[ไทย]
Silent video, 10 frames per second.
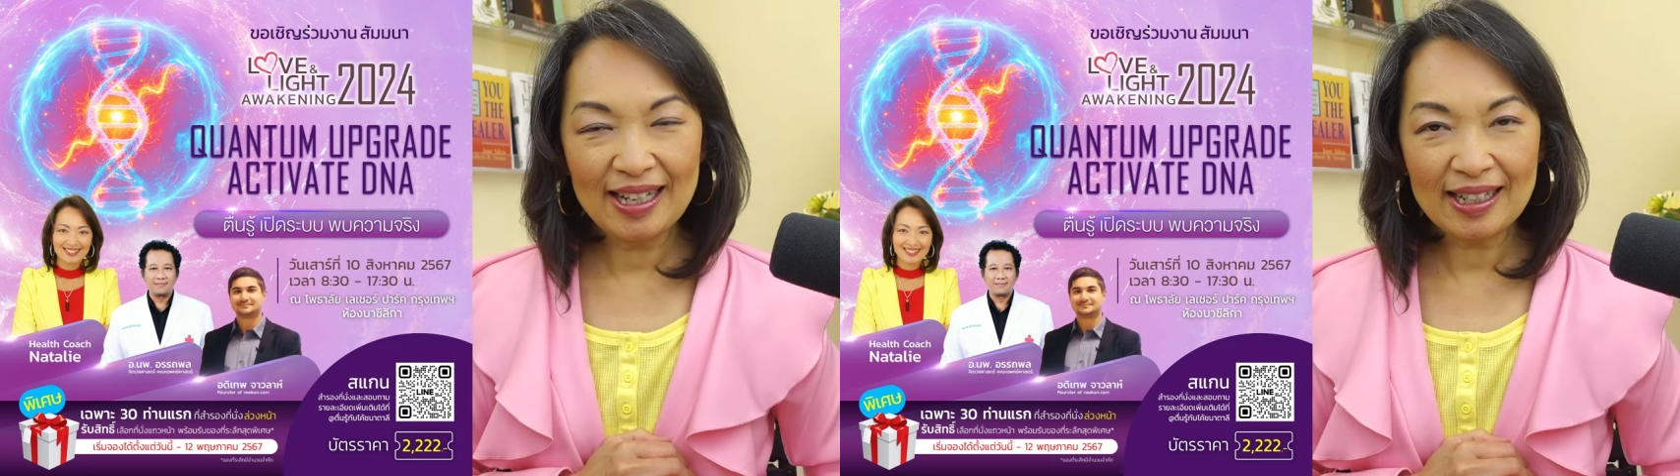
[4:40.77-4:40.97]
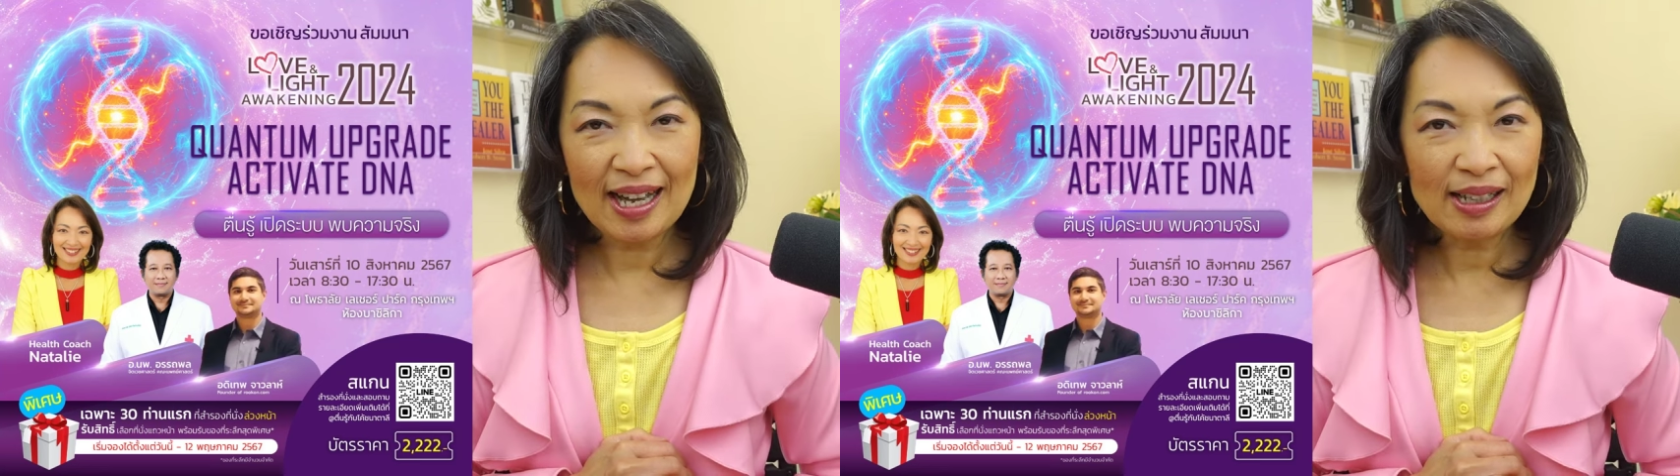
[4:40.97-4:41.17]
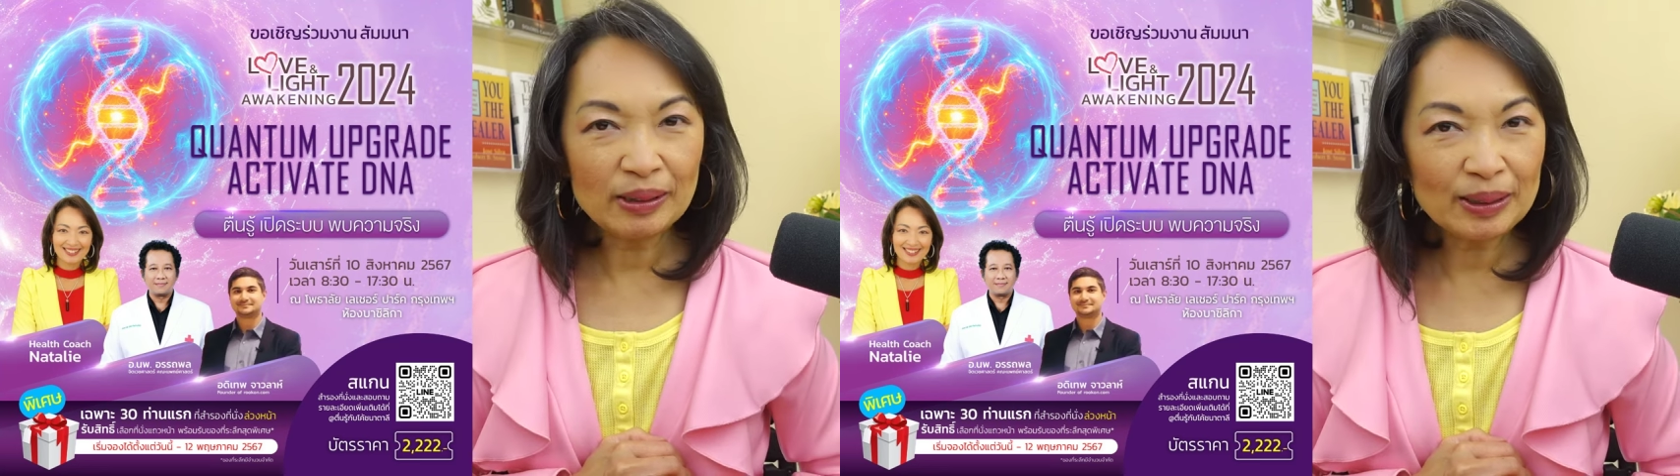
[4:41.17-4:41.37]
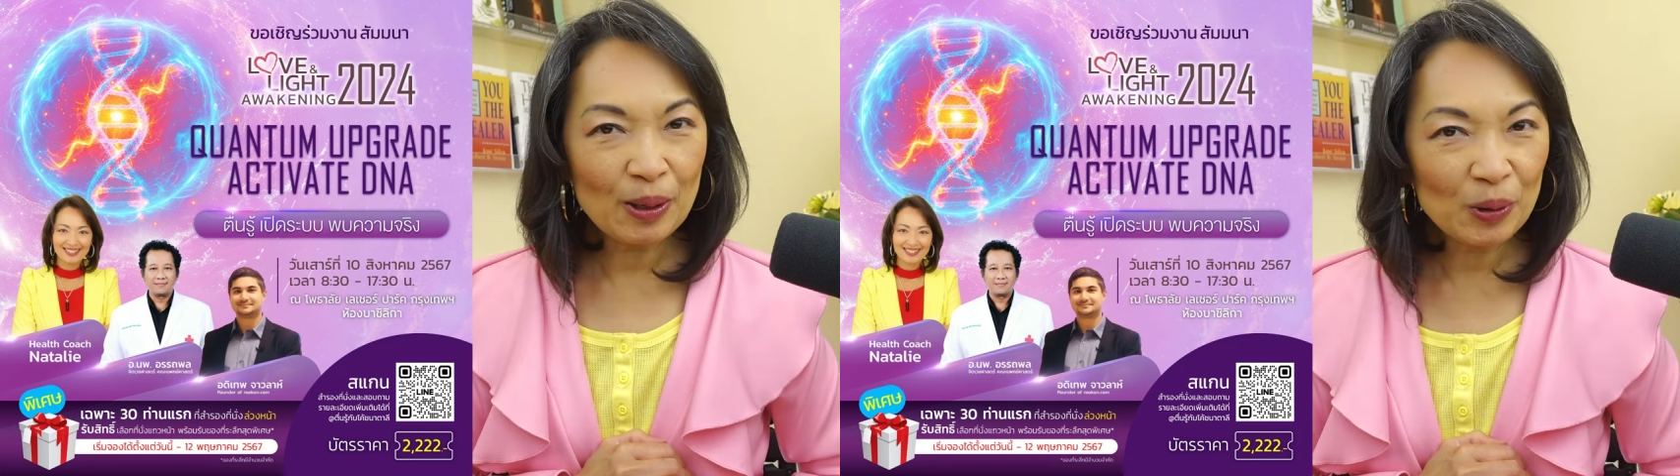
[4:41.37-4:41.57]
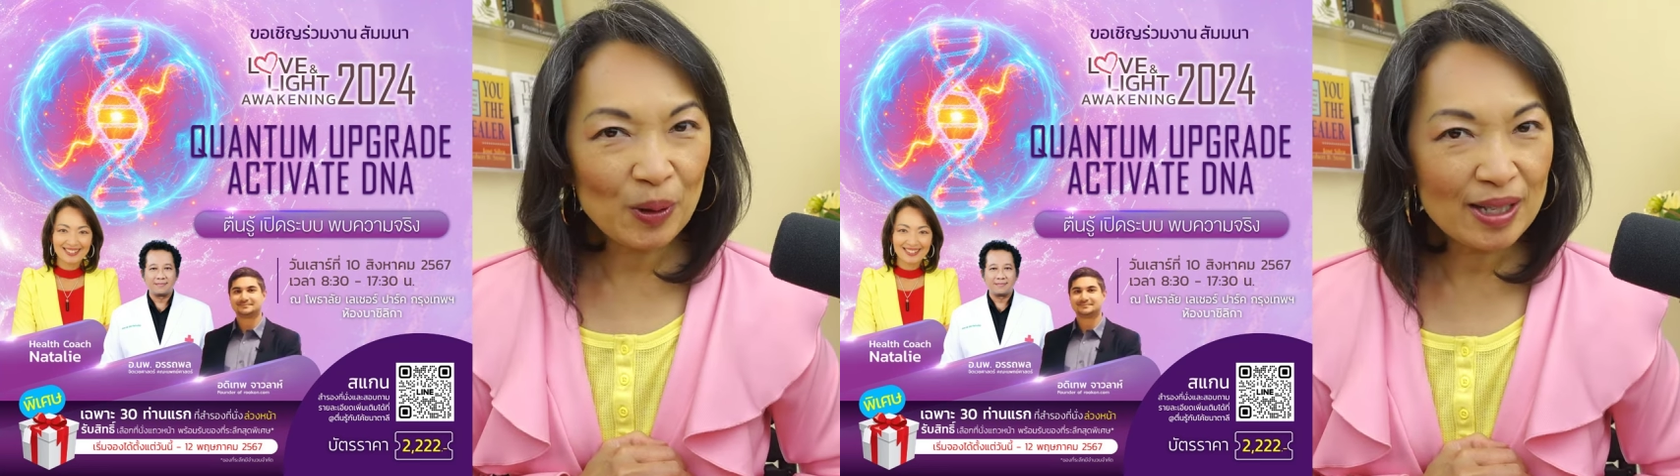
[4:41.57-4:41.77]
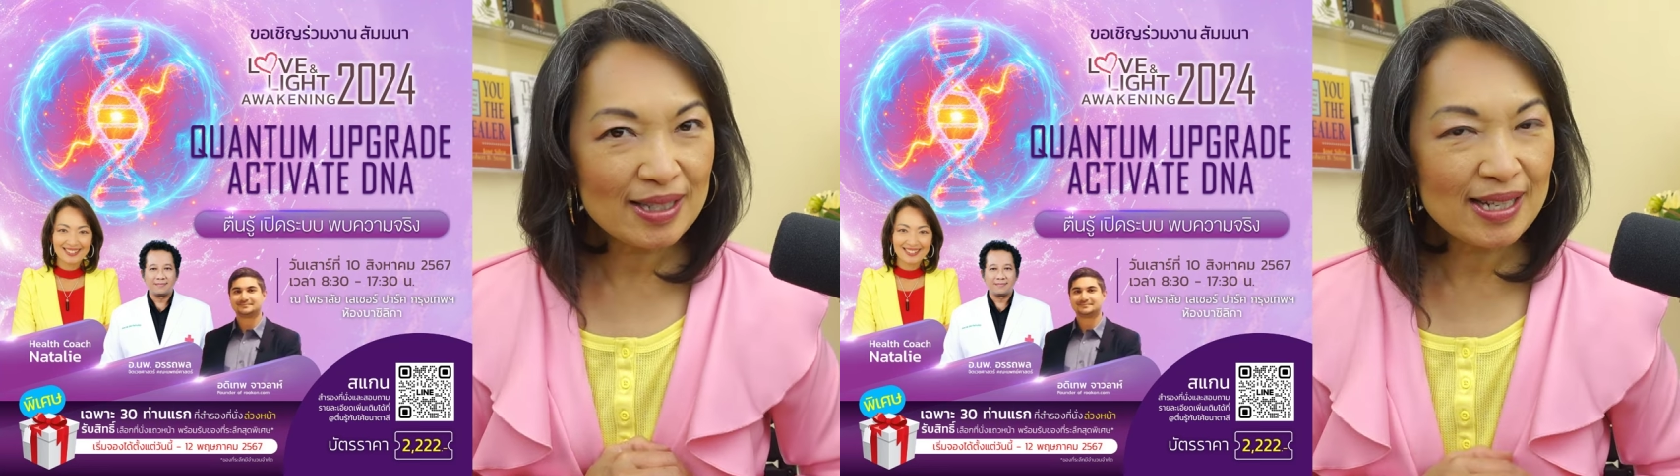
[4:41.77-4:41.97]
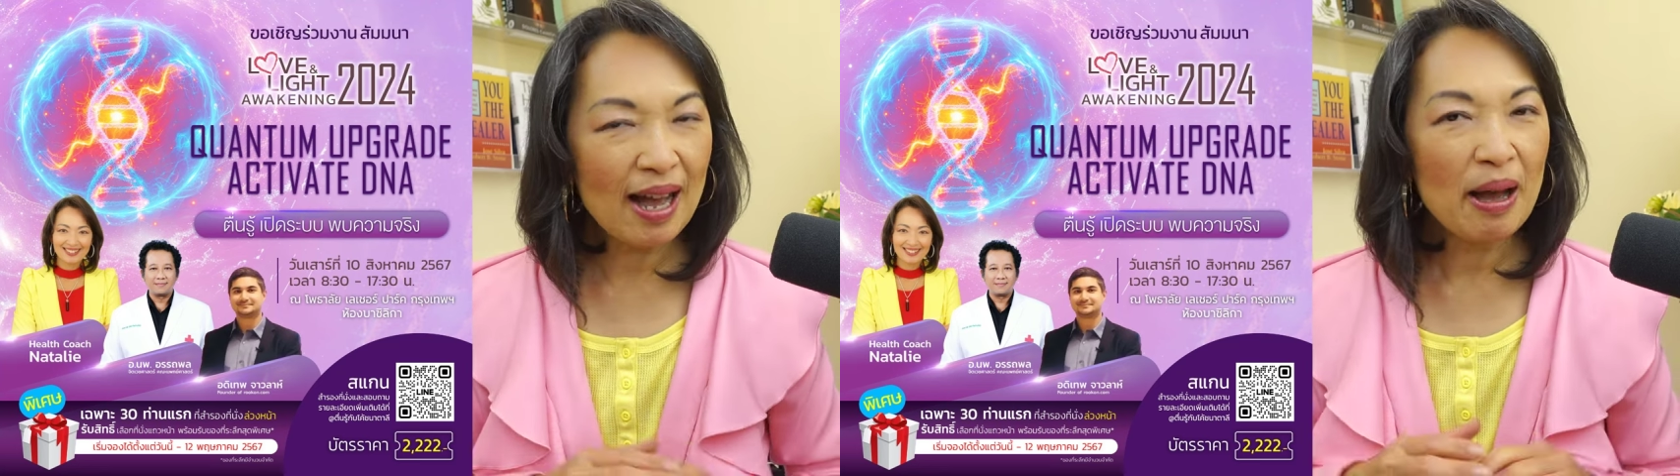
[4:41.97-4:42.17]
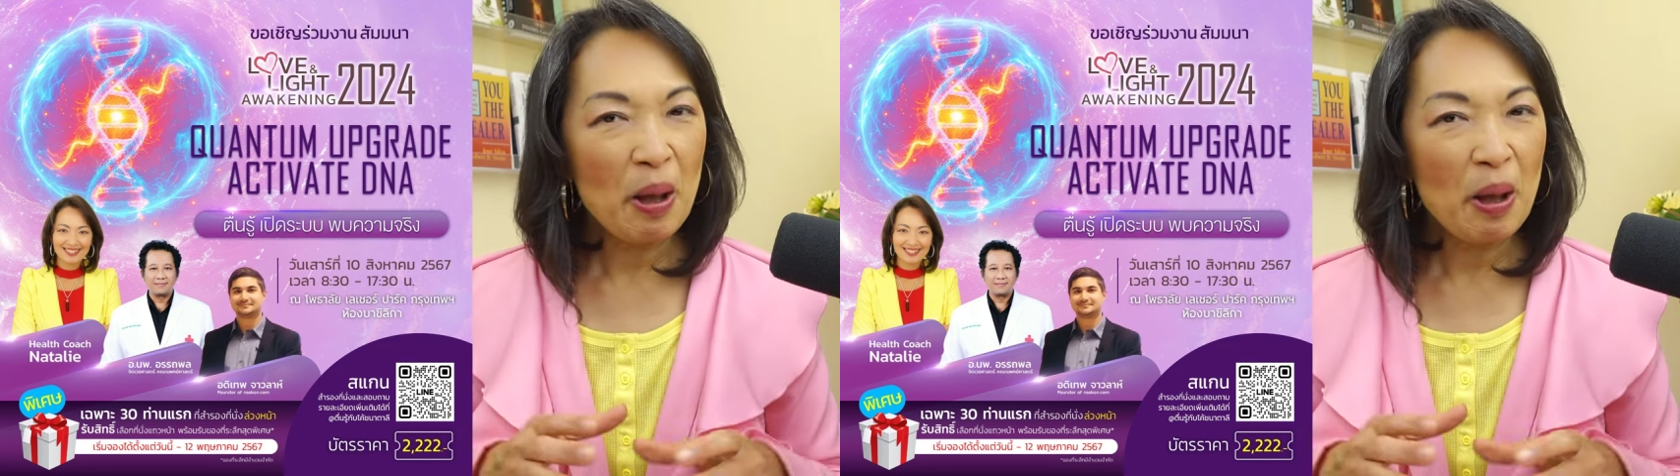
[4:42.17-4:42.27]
นะคะ เราก็จะ